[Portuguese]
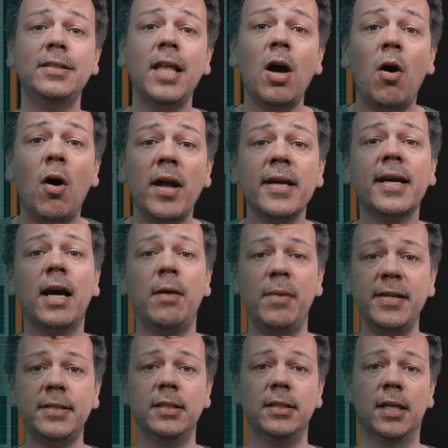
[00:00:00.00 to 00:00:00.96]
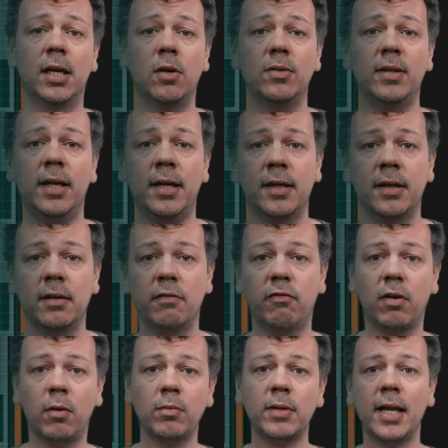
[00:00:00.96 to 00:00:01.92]
Teoricamente não, né?
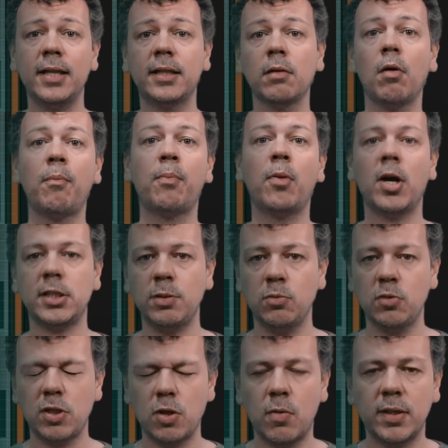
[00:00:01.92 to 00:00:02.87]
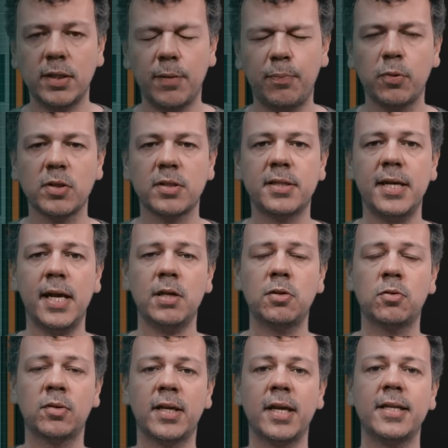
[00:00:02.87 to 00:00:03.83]
Vamos ali, estamos próximo dos
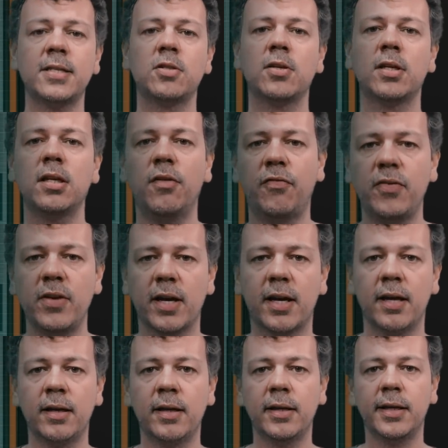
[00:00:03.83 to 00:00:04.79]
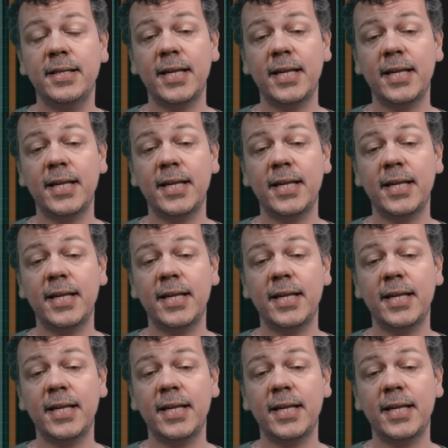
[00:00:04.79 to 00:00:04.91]
50%. O que, que significa?